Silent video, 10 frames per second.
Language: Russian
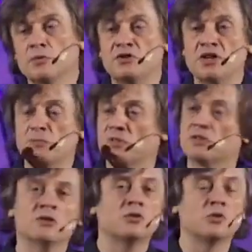он
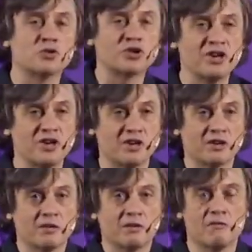терпит
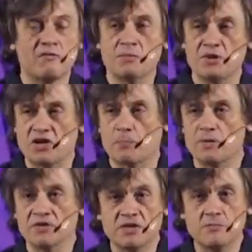крушение во время
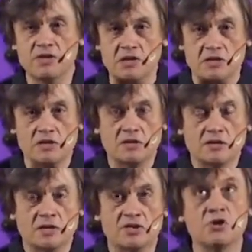этих
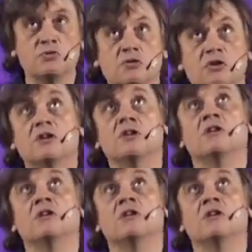пандемий, когда люди